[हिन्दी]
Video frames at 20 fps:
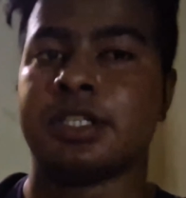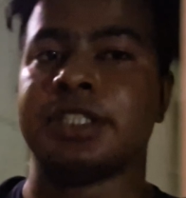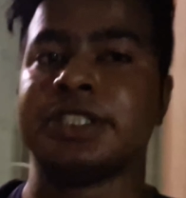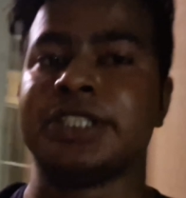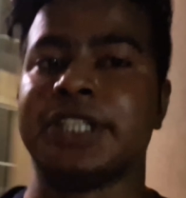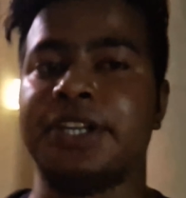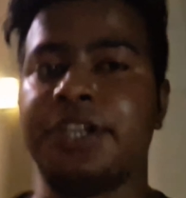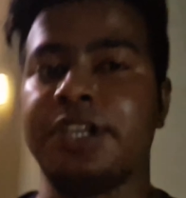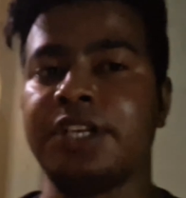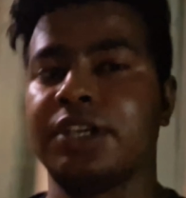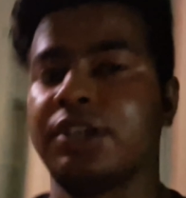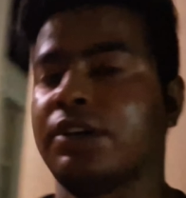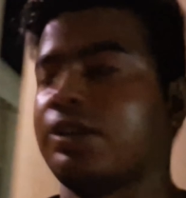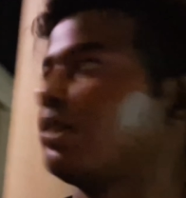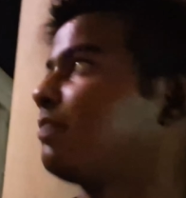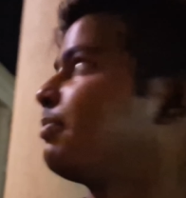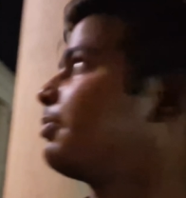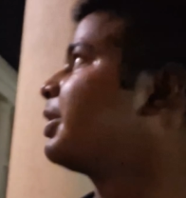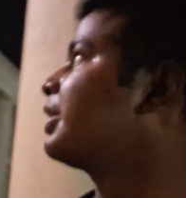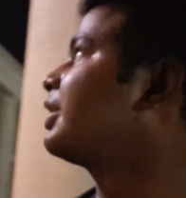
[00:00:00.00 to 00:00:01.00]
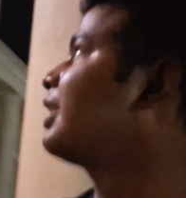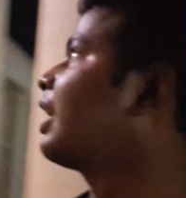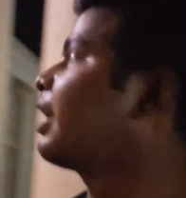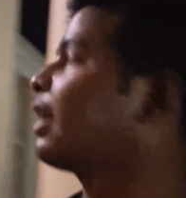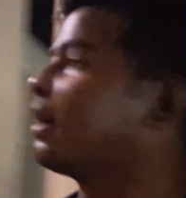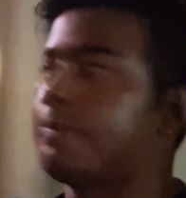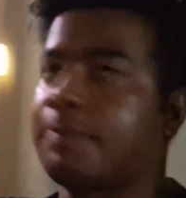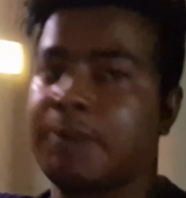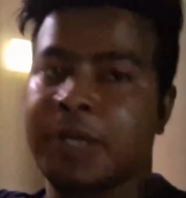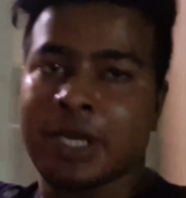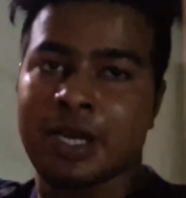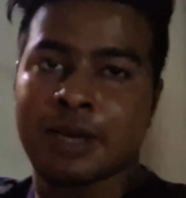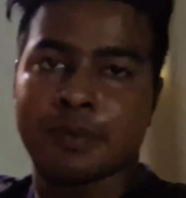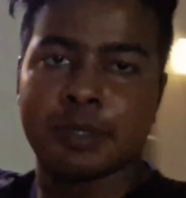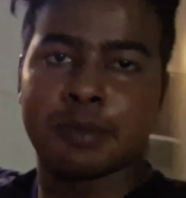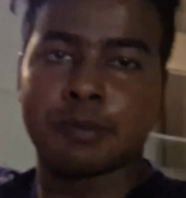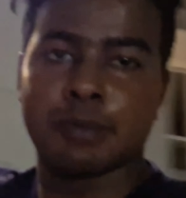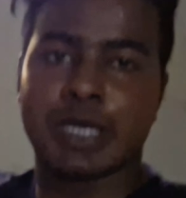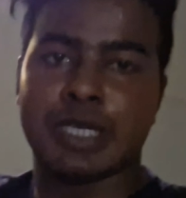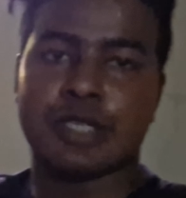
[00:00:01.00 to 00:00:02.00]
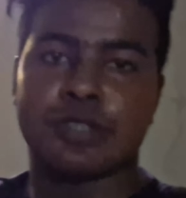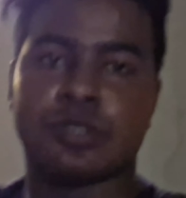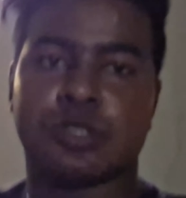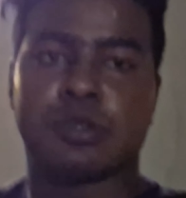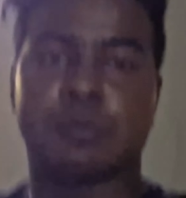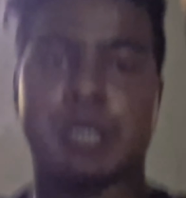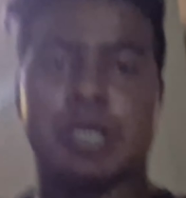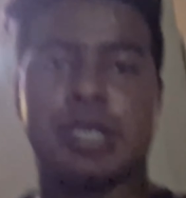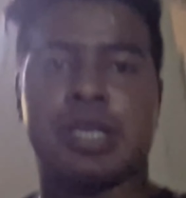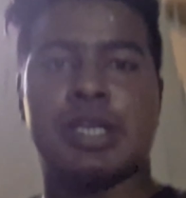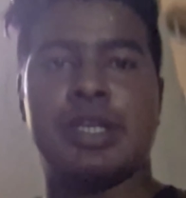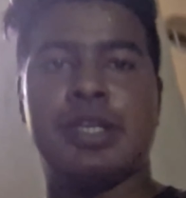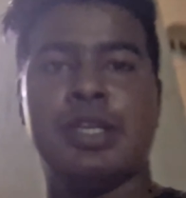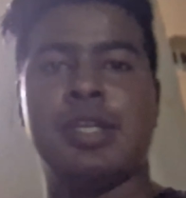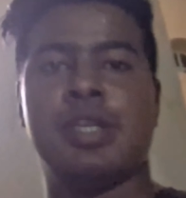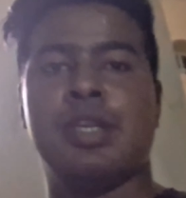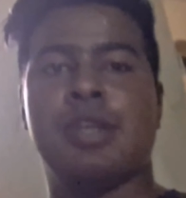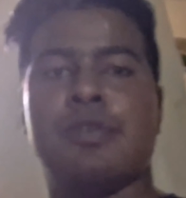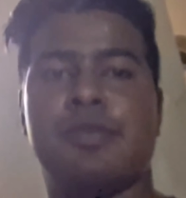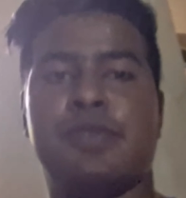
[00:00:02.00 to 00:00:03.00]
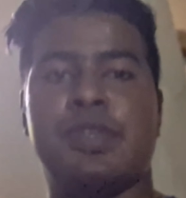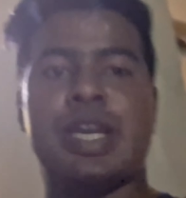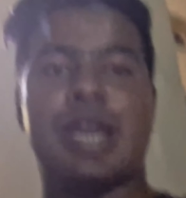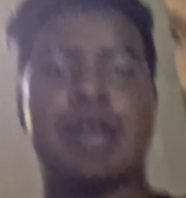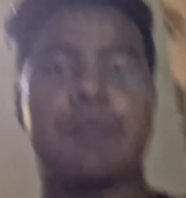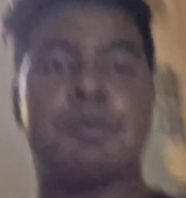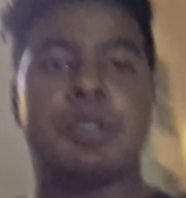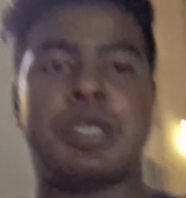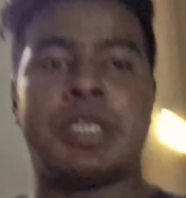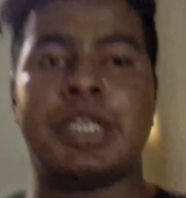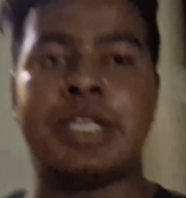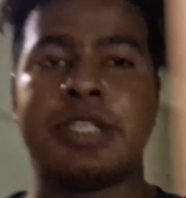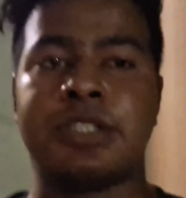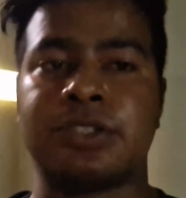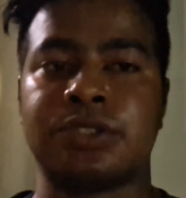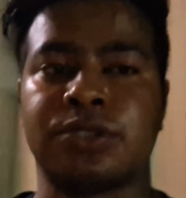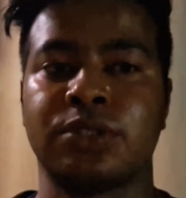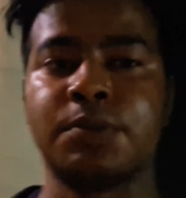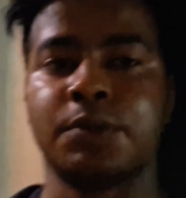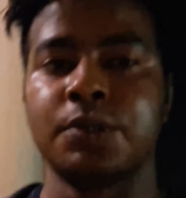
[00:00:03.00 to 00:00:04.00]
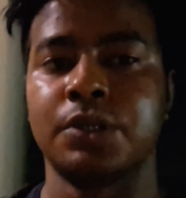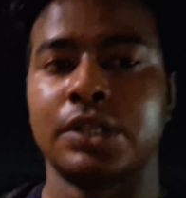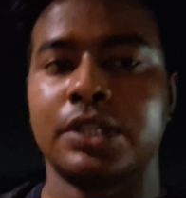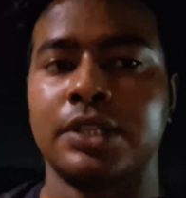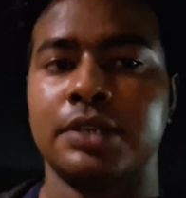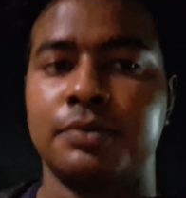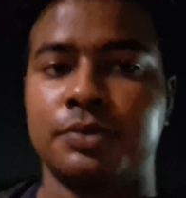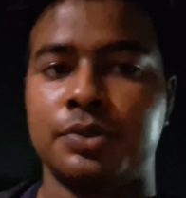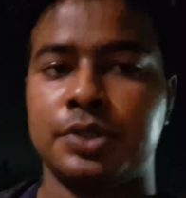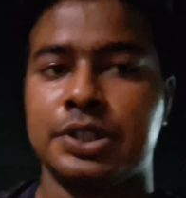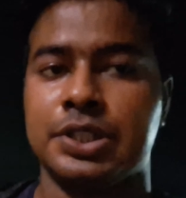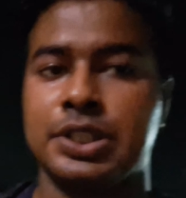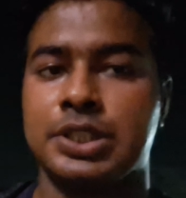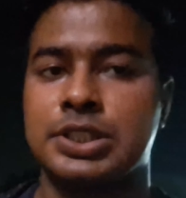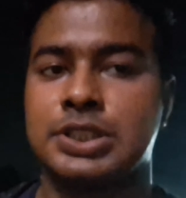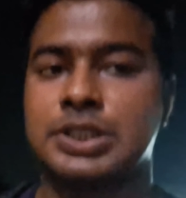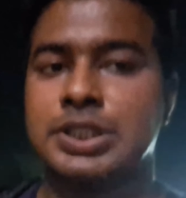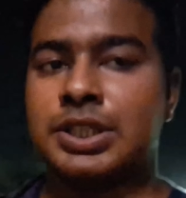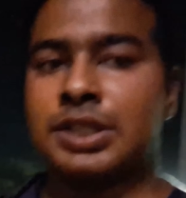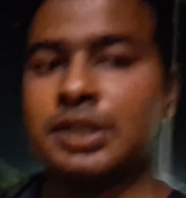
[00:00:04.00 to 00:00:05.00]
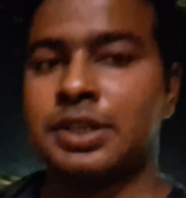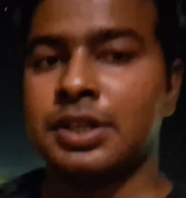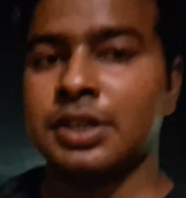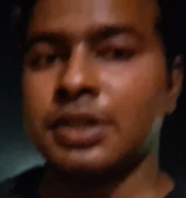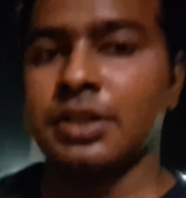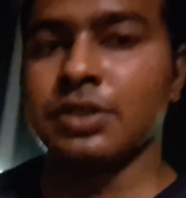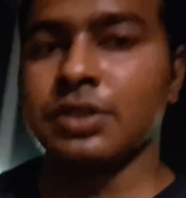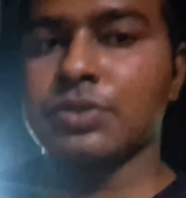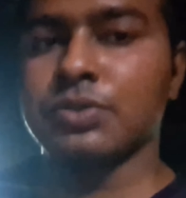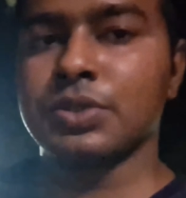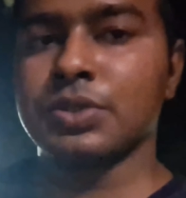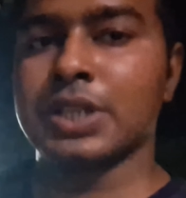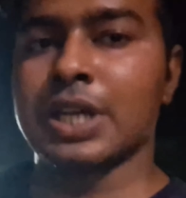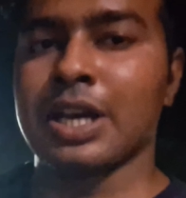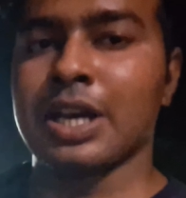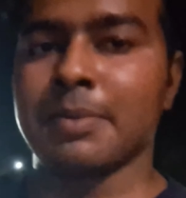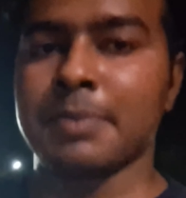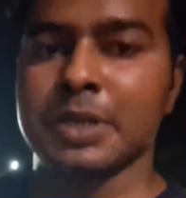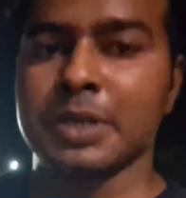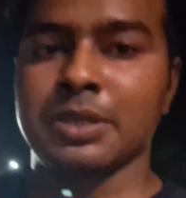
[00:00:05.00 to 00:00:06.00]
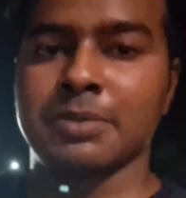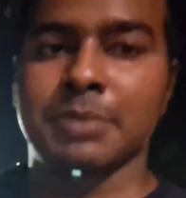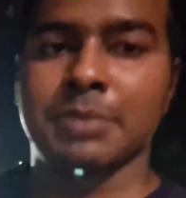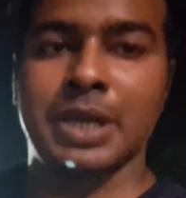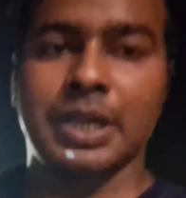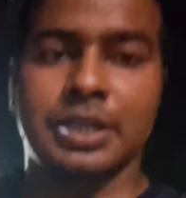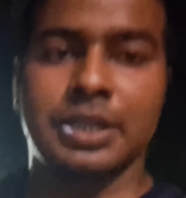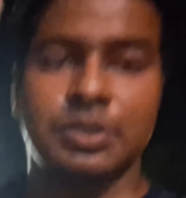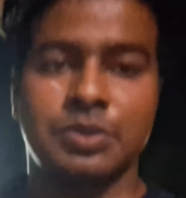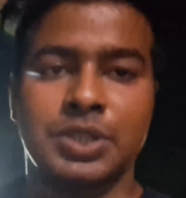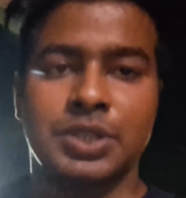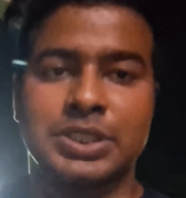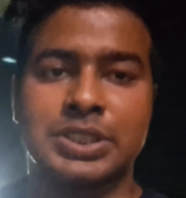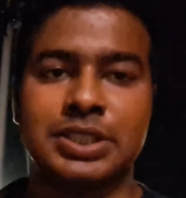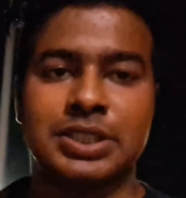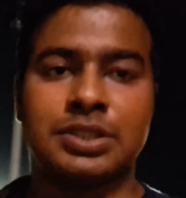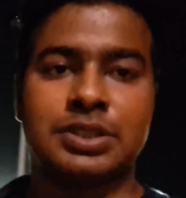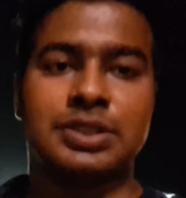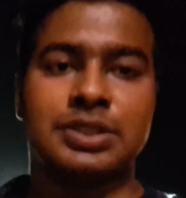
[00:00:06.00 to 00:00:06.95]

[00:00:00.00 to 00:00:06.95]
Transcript: जर्नी और मैं आके यहाँ पे मेन जो हमारा है वीआईपी गेट जिसको बोलते हैं वो इधर से है तो यहाँ पे हम आके थोड़ा सा